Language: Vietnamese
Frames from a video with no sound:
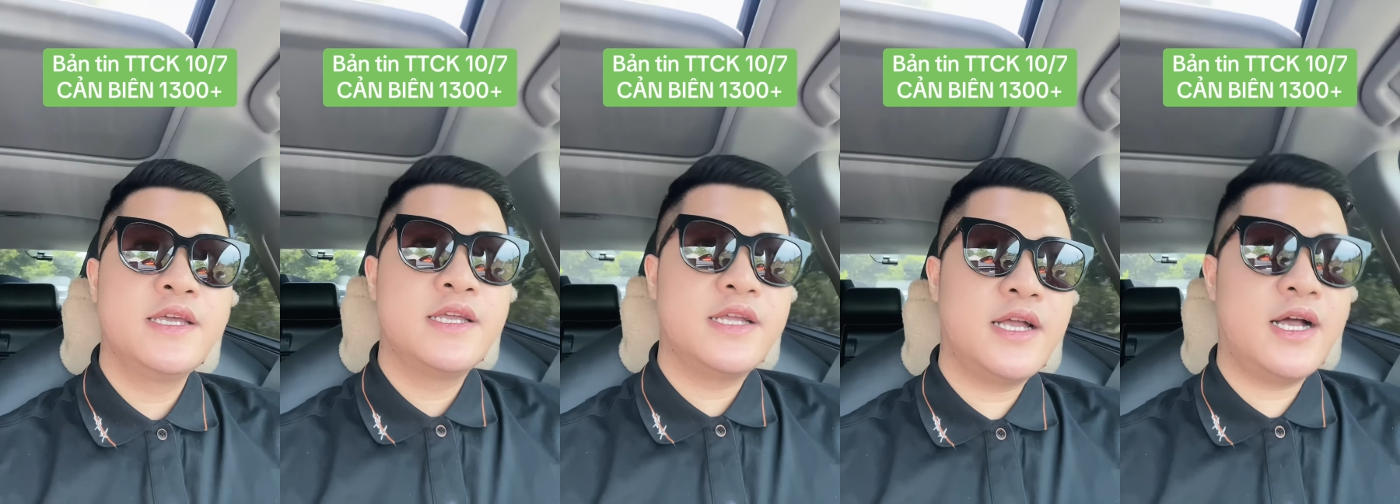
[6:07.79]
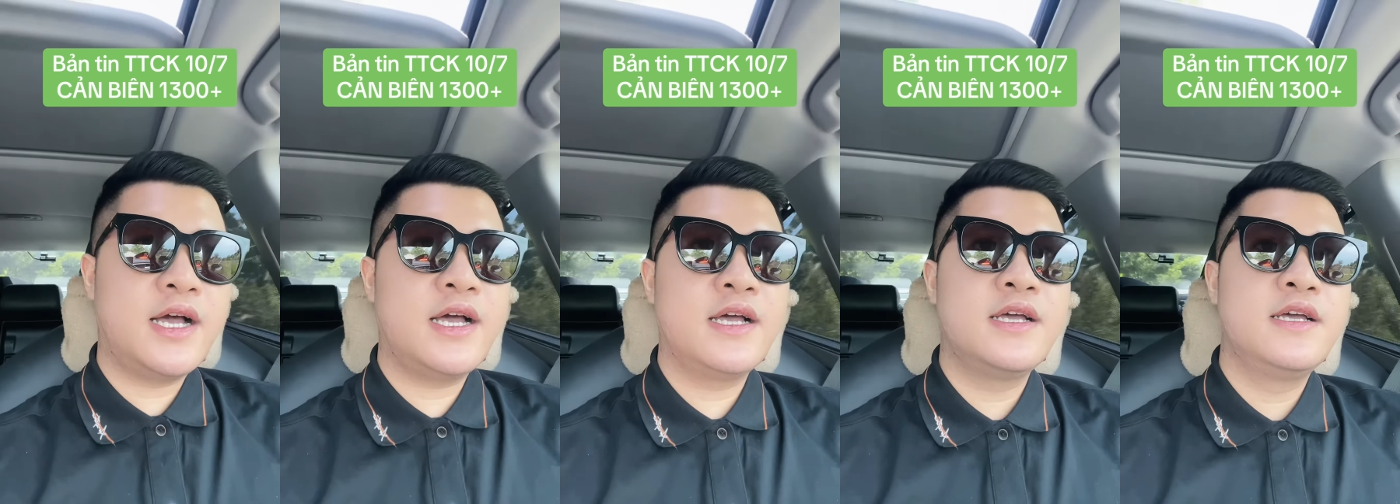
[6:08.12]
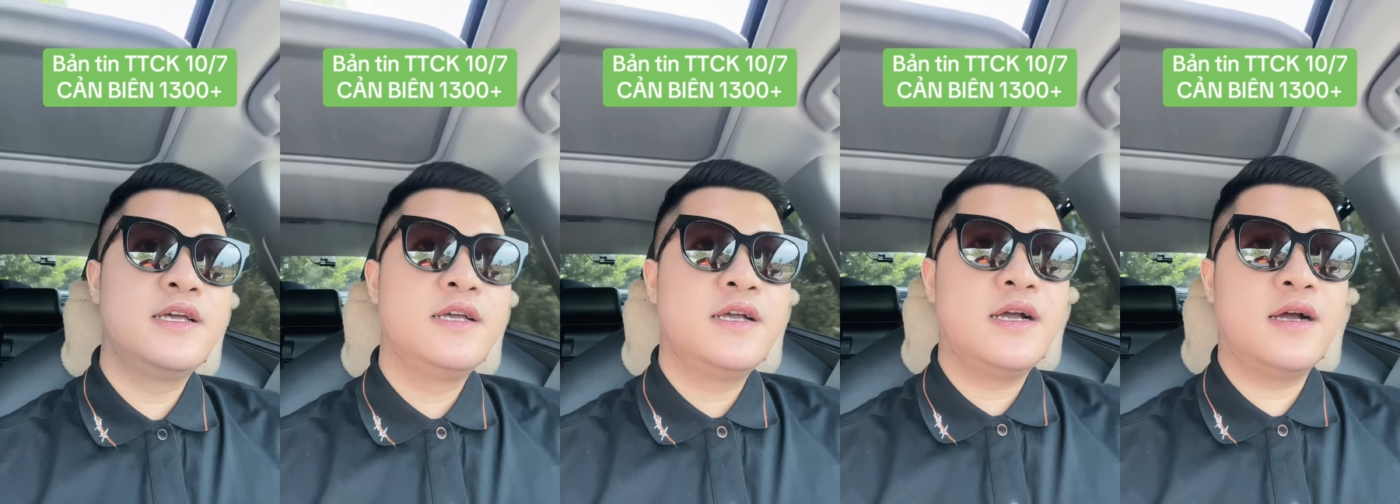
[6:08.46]
Yeah.
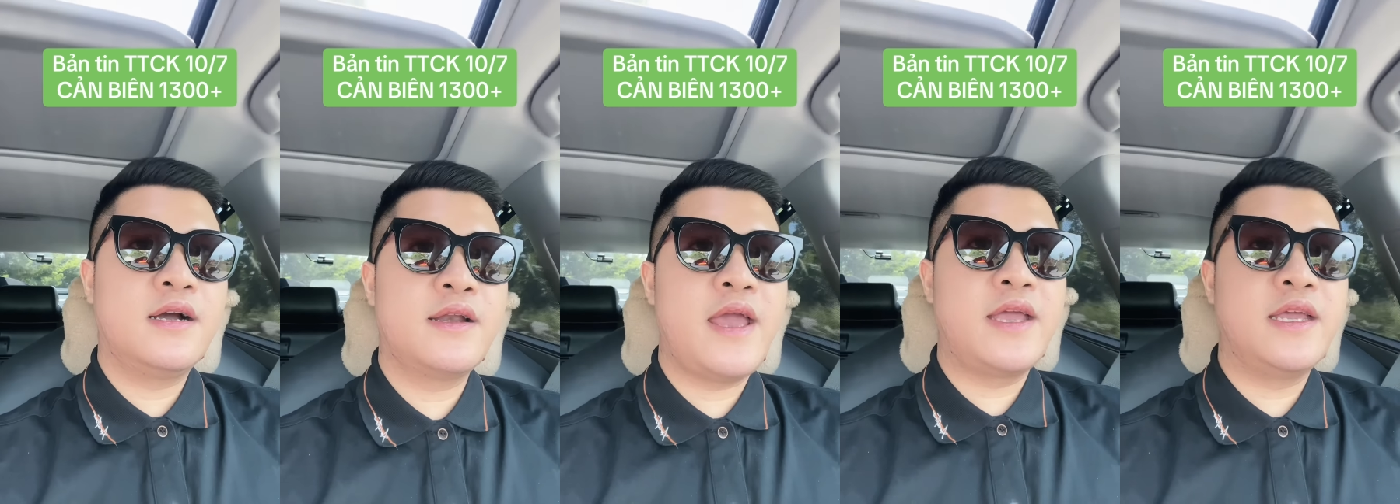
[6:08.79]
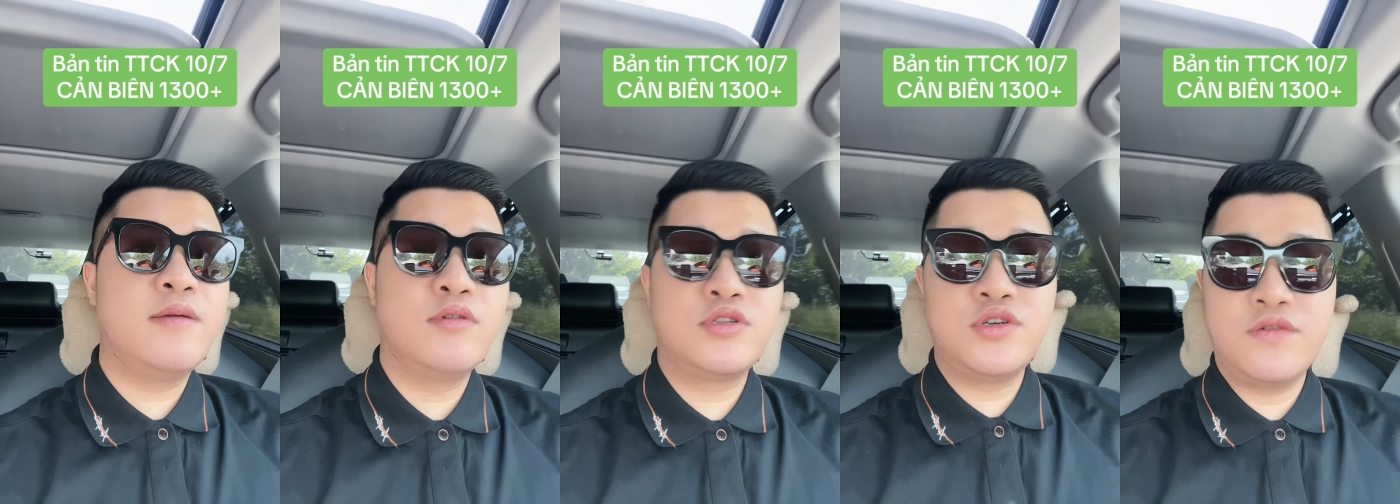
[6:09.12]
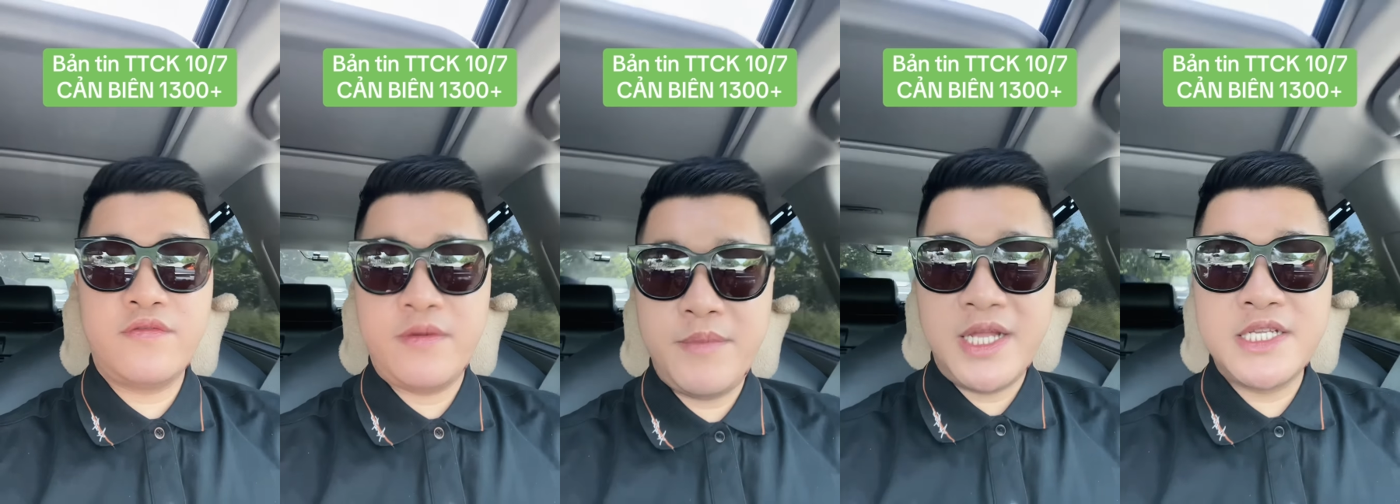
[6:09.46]
Để ý một chút
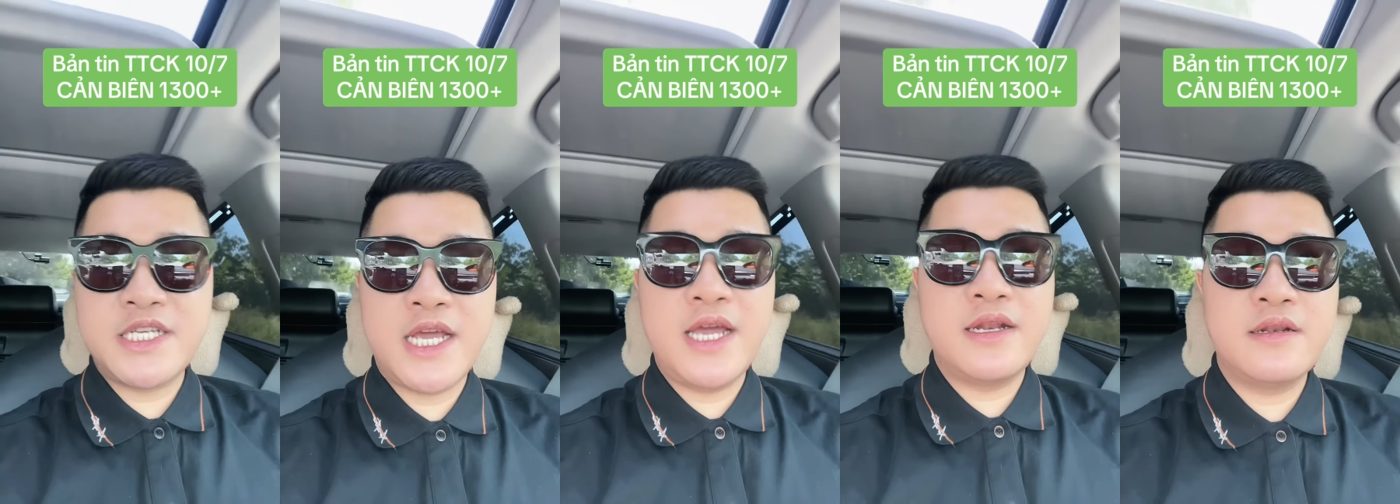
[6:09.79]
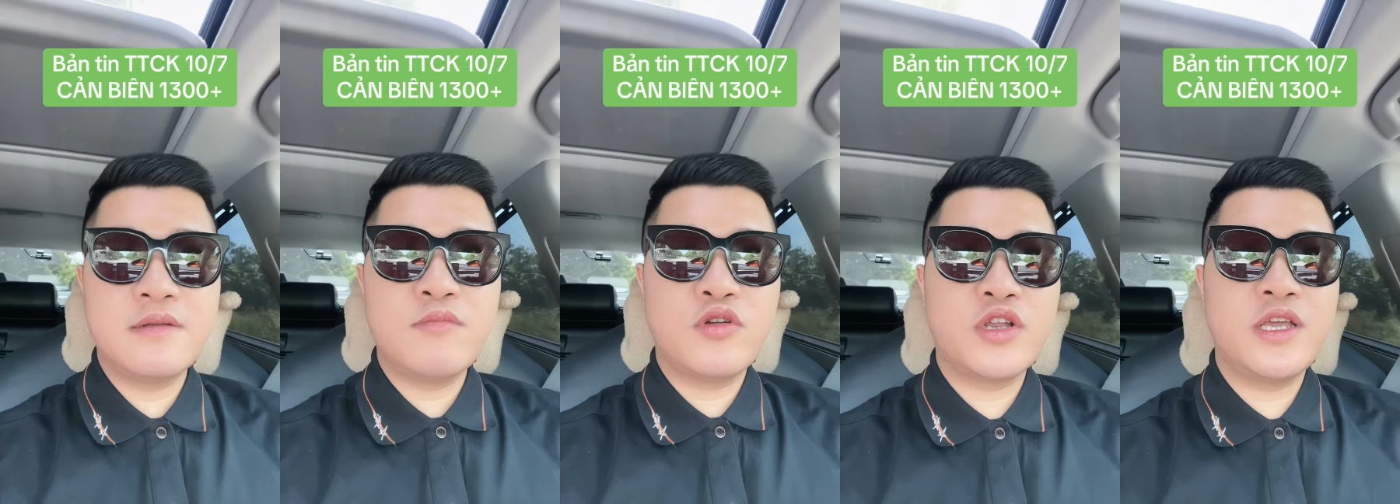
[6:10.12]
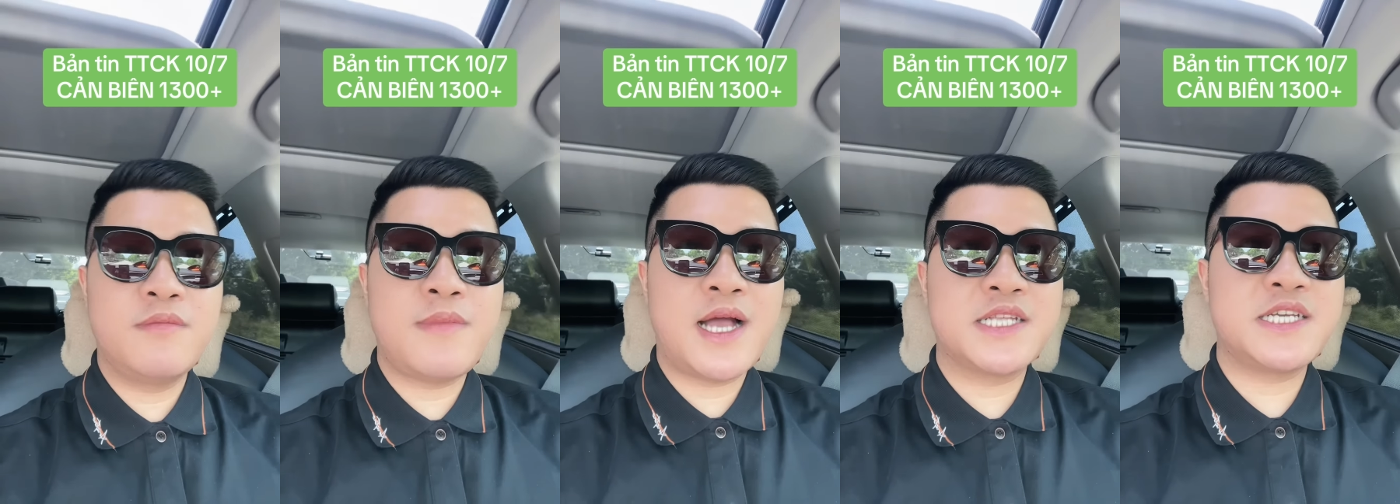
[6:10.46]
về bên trên
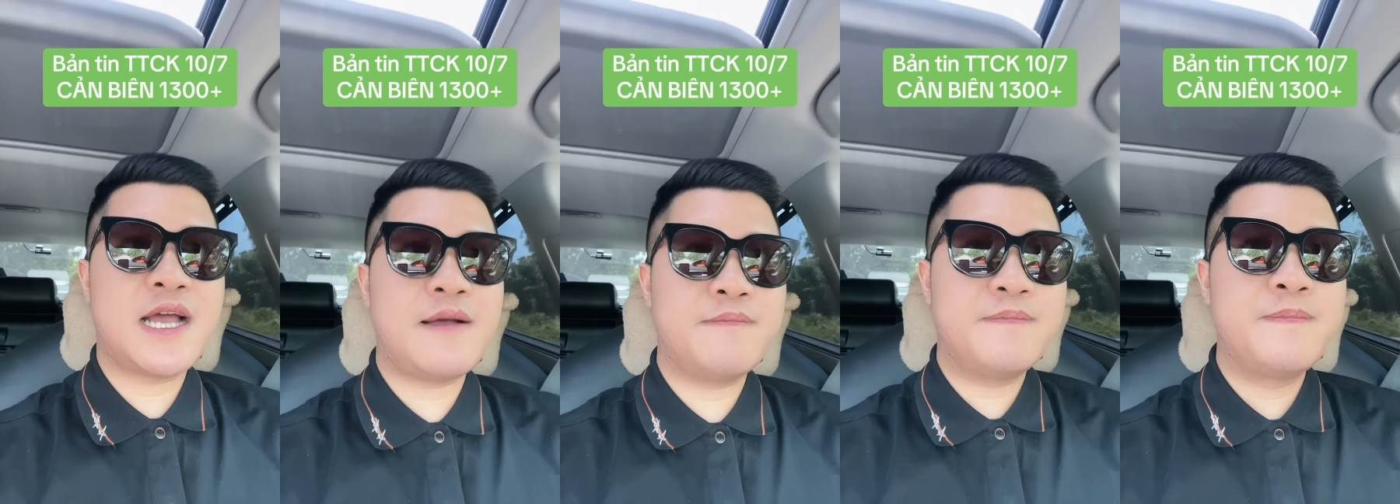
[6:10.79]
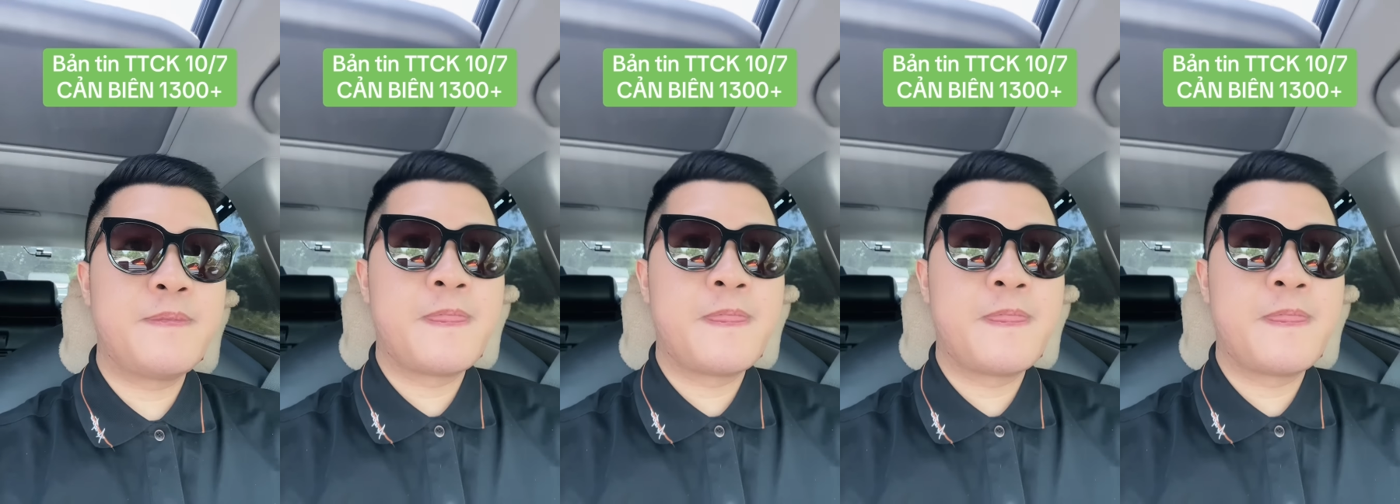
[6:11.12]
1300.